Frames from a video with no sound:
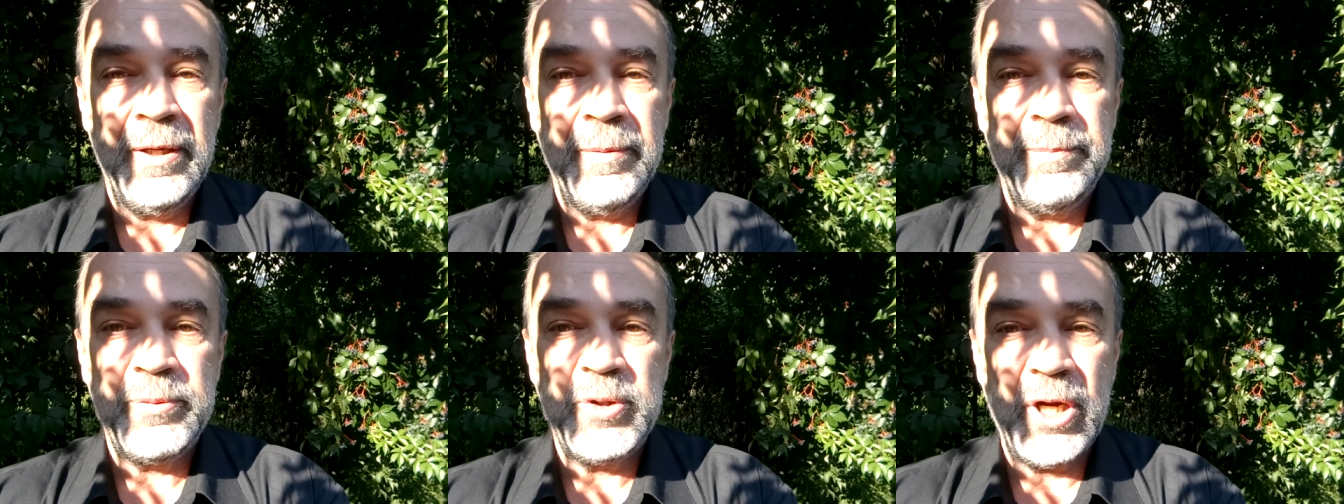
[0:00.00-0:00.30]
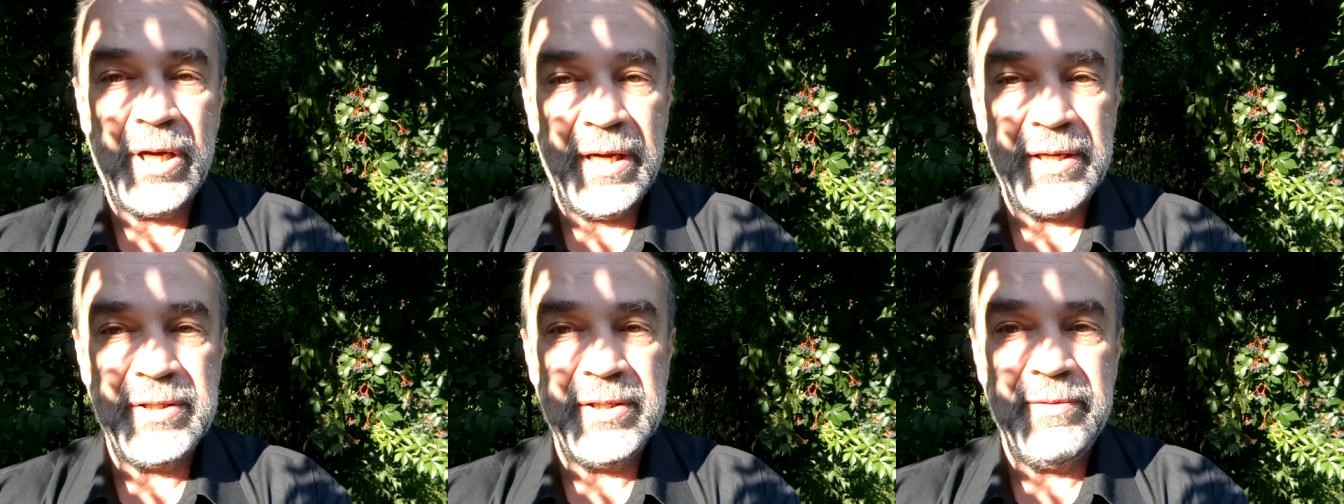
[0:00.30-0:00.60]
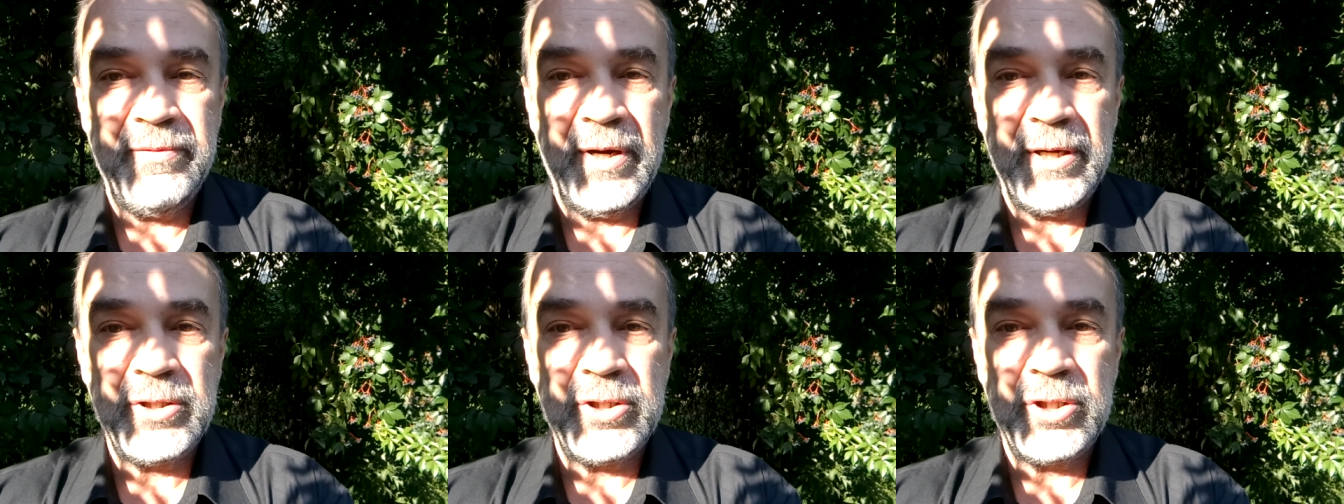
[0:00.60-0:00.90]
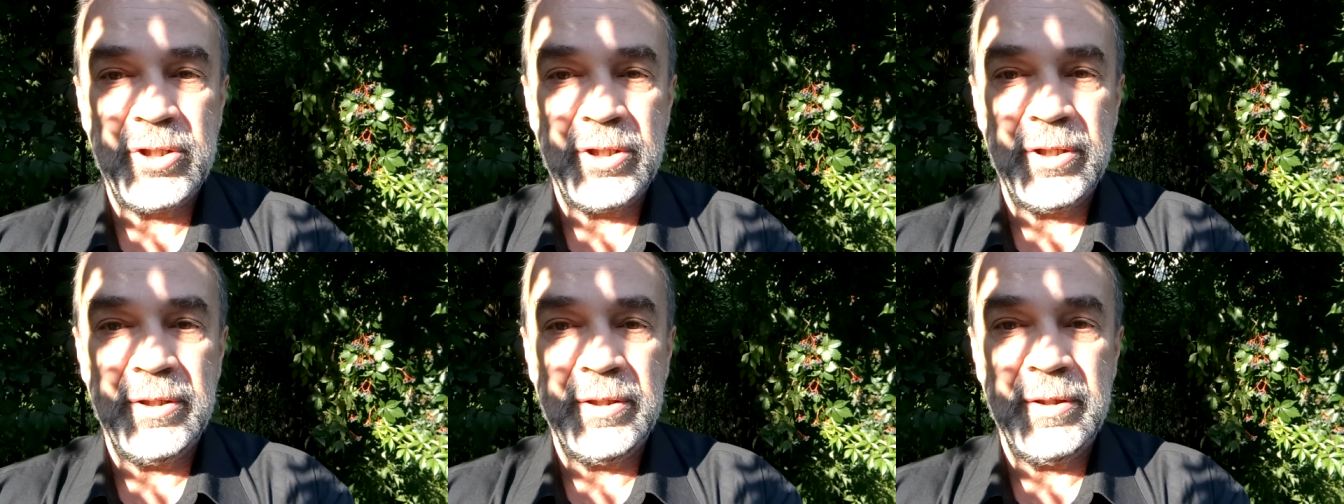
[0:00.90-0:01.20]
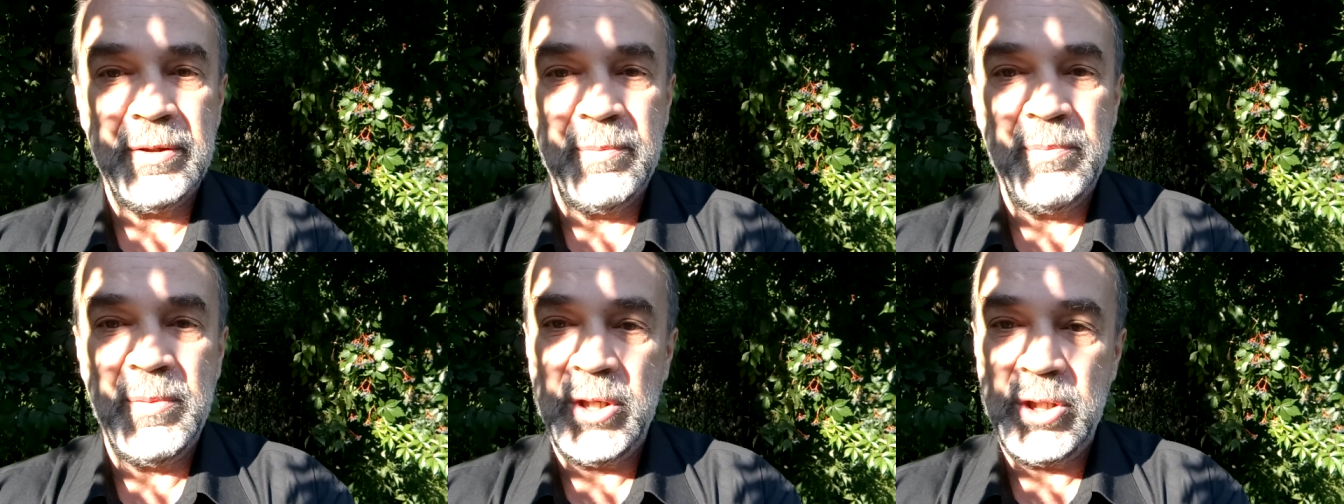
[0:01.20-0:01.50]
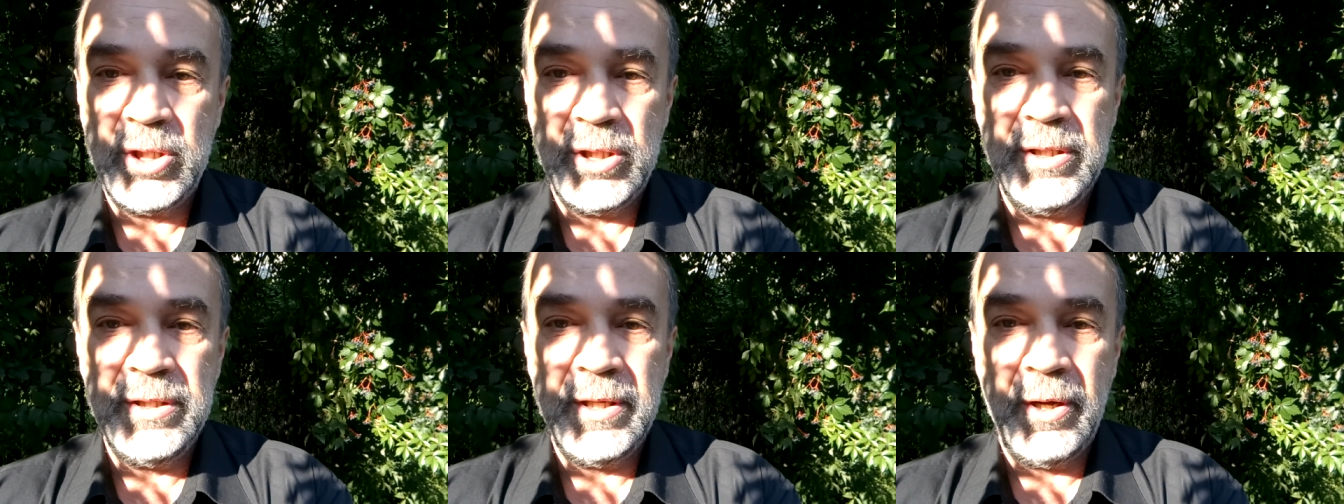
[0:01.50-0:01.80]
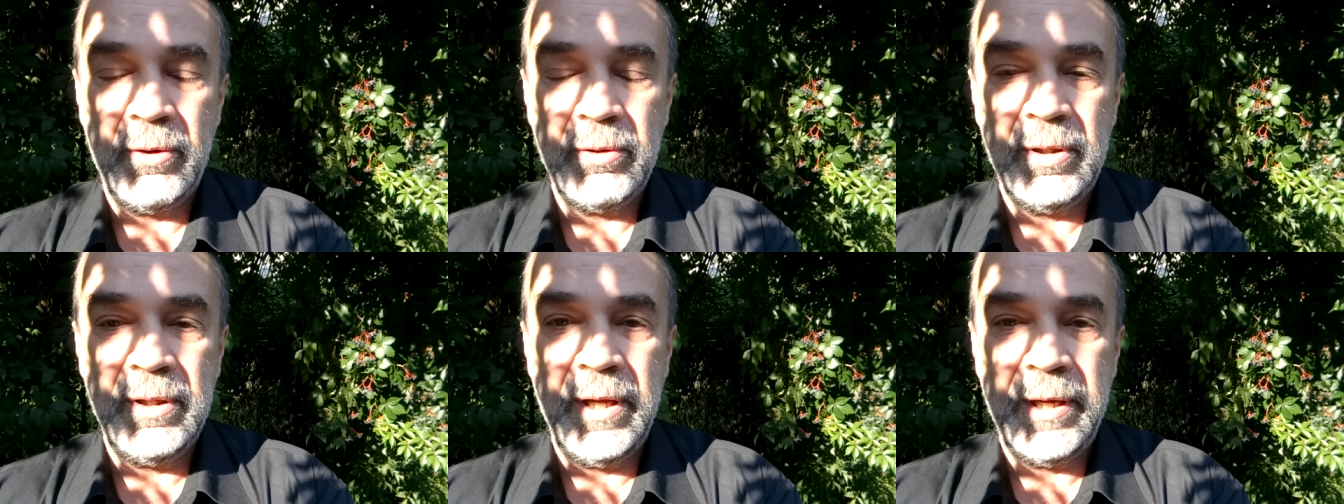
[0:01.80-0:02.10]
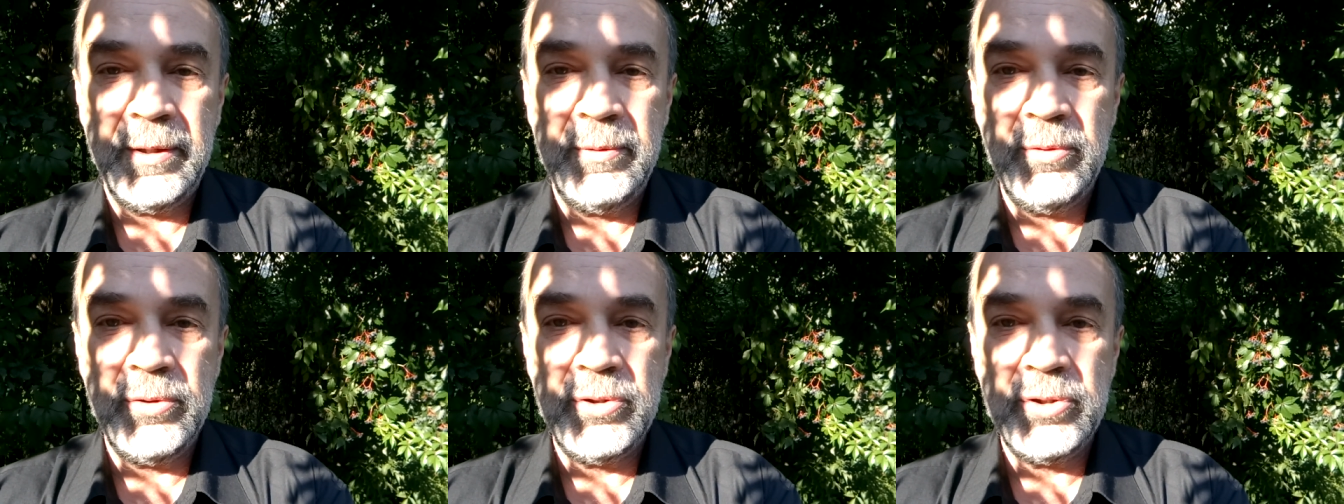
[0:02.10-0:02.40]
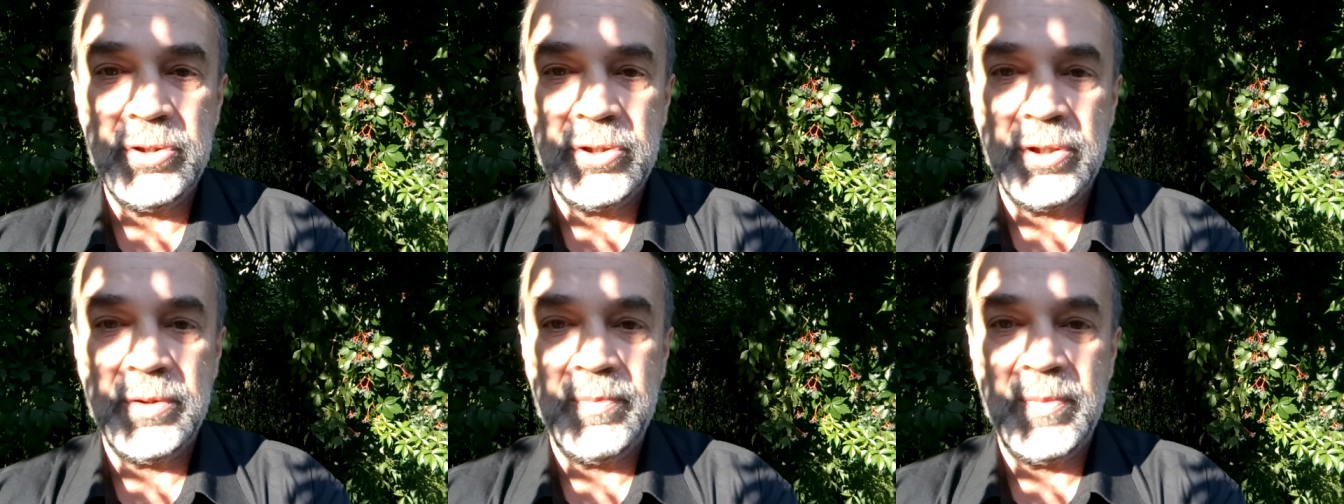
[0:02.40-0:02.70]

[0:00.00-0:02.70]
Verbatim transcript: przekazywać myśli na odległość,